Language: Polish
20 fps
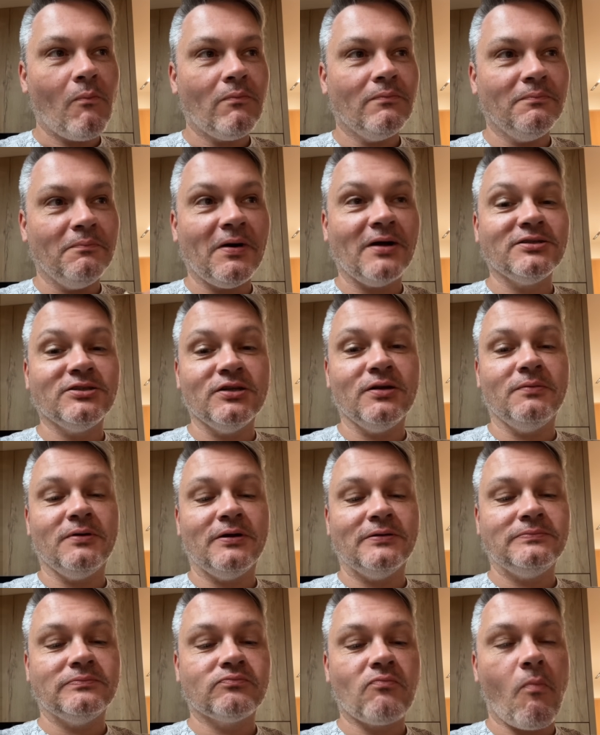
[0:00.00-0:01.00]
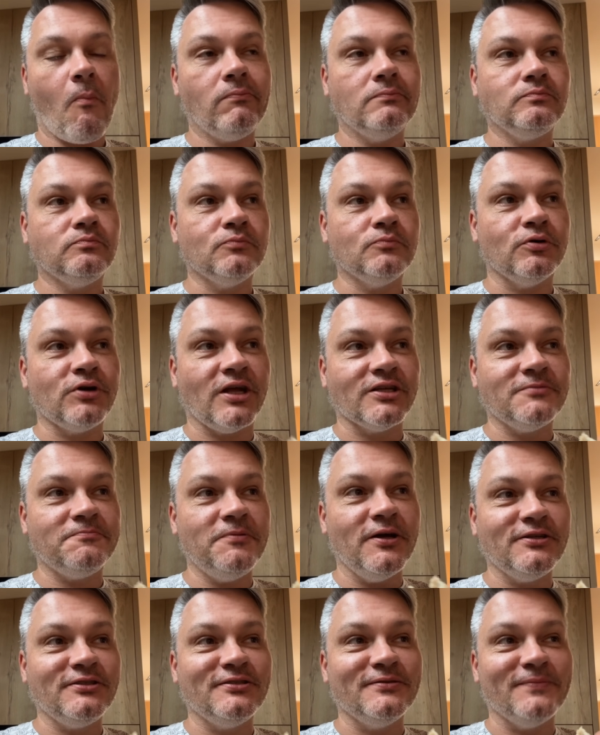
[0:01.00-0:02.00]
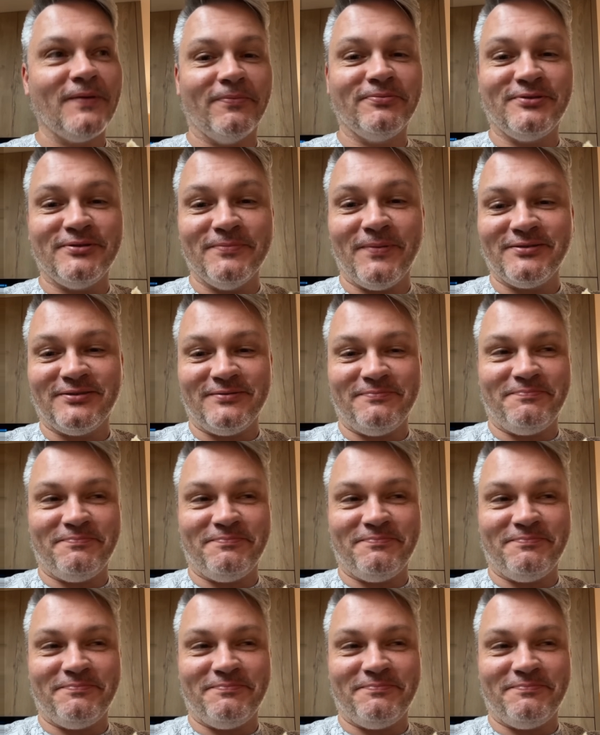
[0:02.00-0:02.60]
Bardzo dobre. Po raz pierwszy babci Basi...